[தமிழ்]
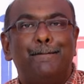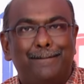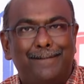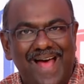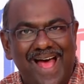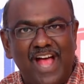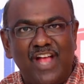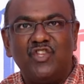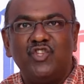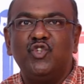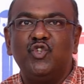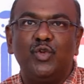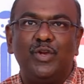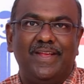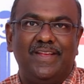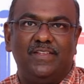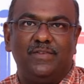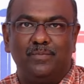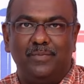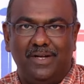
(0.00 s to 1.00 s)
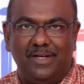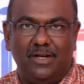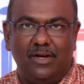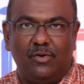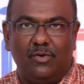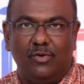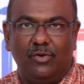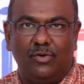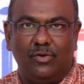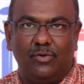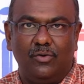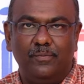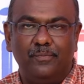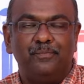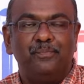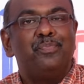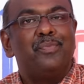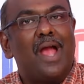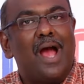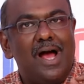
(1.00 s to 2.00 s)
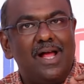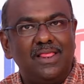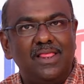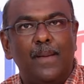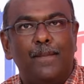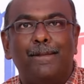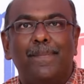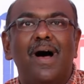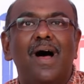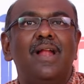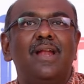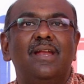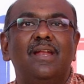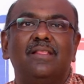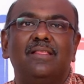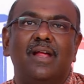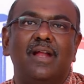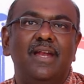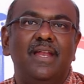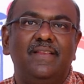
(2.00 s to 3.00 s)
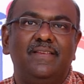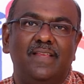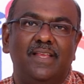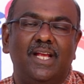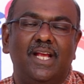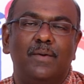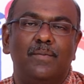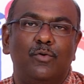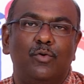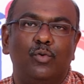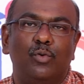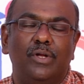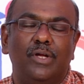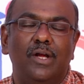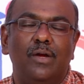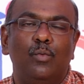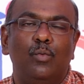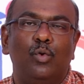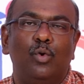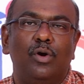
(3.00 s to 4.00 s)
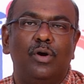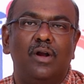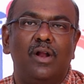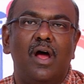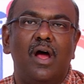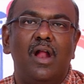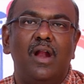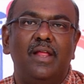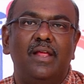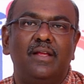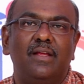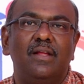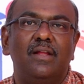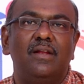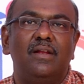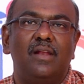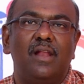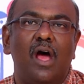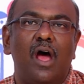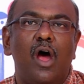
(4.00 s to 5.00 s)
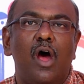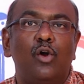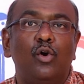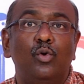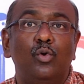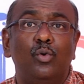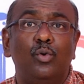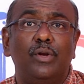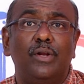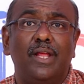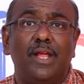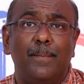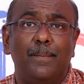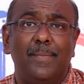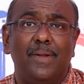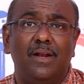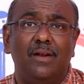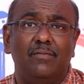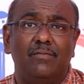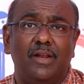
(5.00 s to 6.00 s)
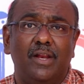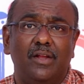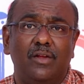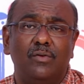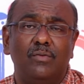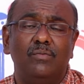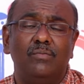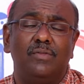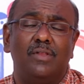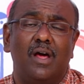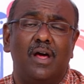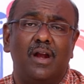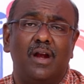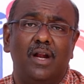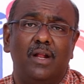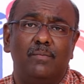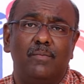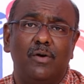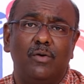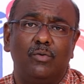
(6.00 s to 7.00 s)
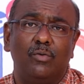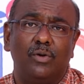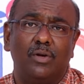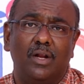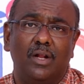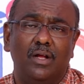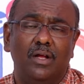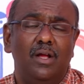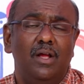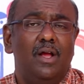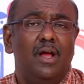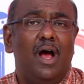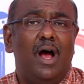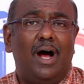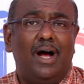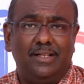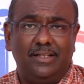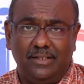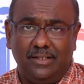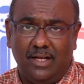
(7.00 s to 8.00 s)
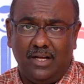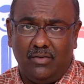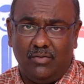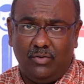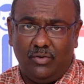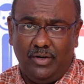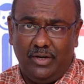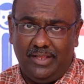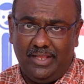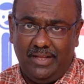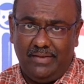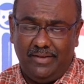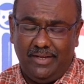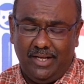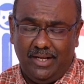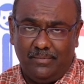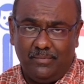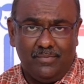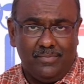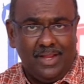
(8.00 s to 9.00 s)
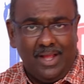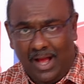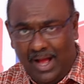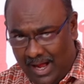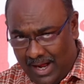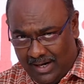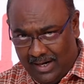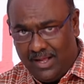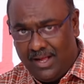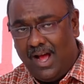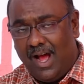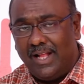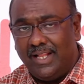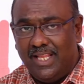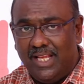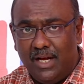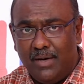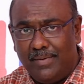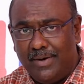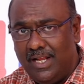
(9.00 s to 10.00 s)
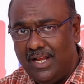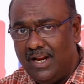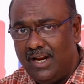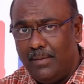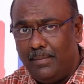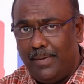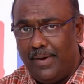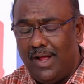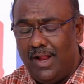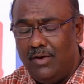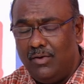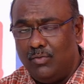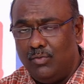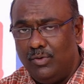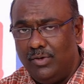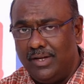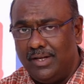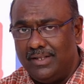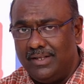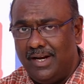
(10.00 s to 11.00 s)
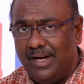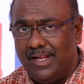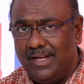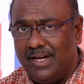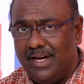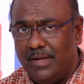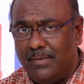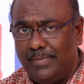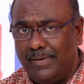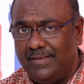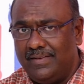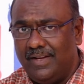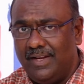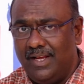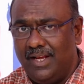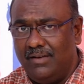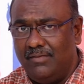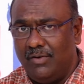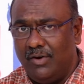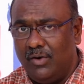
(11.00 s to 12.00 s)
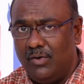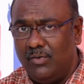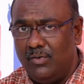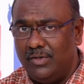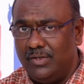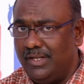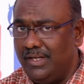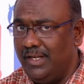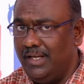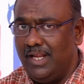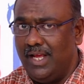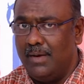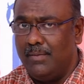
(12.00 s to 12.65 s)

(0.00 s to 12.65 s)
பேச்சுரைஸ் மில்க்கை கொடுக்கணும் அந்த பாலில் தண்ணி சேர்க்காமல் கொடுங்க ஒரு நாளைக்கு நானூறு எம்எல் வரைக்கும் தாராளமாக கொடுக்கலாம் அதுதான் அவங்களுடைய தேவைகள் ஆனால் அதிகப்படியான பால் கொடுக்கறதுனால என்னென்ன பிரச்சனைகள் வரும்ன்றதை நீங்கள்